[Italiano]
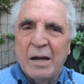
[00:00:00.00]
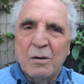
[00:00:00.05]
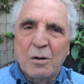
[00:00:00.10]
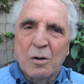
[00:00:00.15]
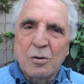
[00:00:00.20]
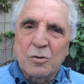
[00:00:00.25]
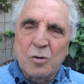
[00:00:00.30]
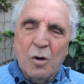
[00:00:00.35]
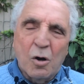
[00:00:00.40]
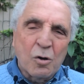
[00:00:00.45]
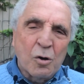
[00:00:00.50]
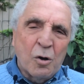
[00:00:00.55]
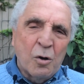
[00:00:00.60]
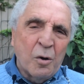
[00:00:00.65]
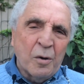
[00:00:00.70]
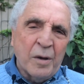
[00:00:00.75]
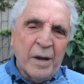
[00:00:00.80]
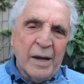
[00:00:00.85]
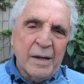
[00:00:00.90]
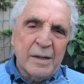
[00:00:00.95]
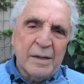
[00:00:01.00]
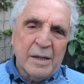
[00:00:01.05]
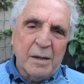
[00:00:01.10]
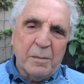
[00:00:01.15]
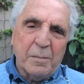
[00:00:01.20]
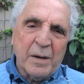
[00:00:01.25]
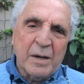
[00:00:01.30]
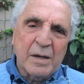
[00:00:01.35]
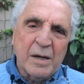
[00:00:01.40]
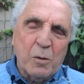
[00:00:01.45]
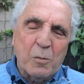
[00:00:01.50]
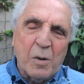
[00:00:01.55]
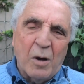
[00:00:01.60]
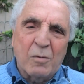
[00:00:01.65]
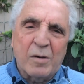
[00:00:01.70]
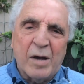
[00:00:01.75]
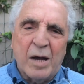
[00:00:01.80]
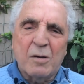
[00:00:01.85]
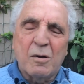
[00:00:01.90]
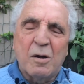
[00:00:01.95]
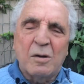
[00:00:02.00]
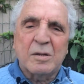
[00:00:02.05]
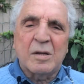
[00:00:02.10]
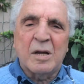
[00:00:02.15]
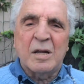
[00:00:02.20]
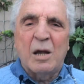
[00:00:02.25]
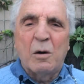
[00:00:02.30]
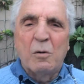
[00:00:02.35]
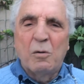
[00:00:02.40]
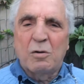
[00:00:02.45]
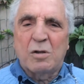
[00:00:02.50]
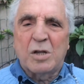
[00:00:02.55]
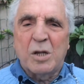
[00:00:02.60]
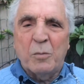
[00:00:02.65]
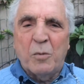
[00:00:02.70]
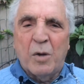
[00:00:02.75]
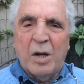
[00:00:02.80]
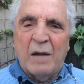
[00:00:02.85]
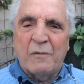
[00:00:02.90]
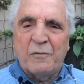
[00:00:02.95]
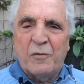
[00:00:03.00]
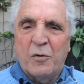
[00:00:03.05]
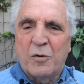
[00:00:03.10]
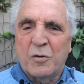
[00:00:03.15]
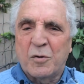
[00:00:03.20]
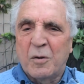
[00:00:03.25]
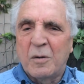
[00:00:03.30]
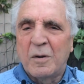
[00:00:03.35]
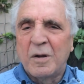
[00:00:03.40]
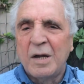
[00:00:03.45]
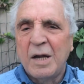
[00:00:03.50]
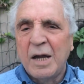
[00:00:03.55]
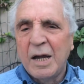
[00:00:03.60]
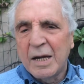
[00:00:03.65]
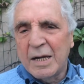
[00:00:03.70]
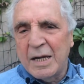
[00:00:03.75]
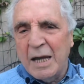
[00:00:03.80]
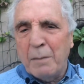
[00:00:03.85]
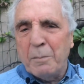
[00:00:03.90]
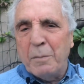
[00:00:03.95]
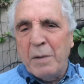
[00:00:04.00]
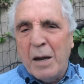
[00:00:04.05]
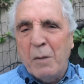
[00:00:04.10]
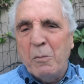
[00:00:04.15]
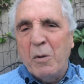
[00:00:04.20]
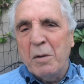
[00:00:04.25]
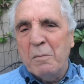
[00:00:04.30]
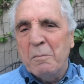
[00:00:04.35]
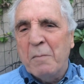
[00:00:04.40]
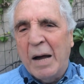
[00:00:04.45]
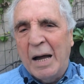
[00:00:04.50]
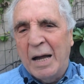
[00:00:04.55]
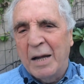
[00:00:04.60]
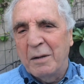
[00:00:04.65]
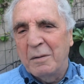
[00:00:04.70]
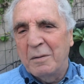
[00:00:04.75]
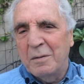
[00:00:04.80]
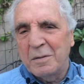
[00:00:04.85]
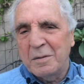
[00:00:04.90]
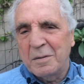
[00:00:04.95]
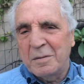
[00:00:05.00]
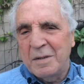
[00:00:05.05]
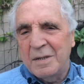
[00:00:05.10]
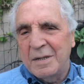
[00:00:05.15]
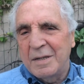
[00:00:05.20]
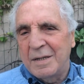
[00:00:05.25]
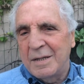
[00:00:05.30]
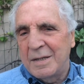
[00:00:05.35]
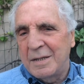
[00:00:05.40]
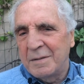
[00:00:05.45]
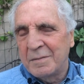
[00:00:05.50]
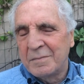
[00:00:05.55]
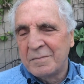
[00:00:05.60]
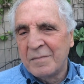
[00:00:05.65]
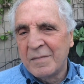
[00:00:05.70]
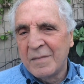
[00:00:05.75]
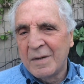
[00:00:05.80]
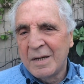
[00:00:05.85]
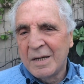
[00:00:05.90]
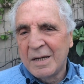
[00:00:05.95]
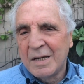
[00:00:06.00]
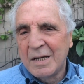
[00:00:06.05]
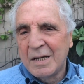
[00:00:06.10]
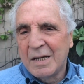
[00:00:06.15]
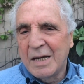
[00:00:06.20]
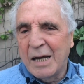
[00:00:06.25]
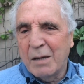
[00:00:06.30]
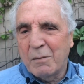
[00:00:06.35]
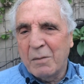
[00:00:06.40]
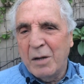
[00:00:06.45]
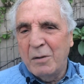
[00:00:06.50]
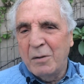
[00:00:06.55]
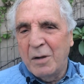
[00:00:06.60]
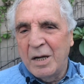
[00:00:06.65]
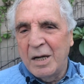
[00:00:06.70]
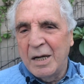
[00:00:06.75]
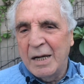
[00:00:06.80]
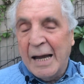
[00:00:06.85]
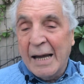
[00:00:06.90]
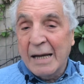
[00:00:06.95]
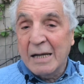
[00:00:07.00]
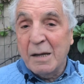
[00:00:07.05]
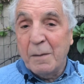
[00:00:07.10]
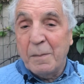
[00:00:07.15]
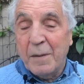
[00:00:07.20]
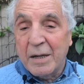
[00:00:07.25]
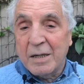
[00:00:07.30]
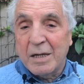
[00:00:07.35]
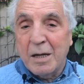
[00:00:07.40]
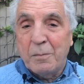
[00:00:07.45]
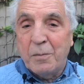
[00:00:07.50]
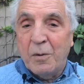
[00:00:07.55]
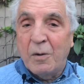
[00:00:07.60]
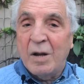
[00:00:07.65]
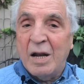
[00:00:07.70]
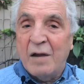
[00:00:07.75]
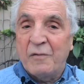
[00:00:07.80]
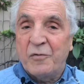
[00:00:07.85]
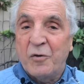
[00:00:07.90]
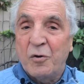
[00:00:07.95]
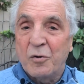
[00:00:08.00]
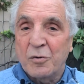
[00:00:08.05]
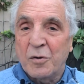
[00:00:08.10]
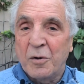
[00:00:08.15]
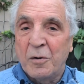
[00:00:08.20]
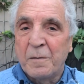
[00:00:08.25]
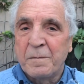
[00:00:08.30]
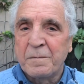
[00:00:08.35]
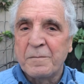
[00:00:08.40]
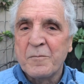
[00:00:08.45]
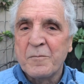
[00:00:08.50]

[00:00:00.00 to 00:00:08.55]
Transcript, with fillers: non tolgono niente, perché quello che conta da ultimo è la foto che abbiamo in mano quindi è quello lì, anche perché poi la foto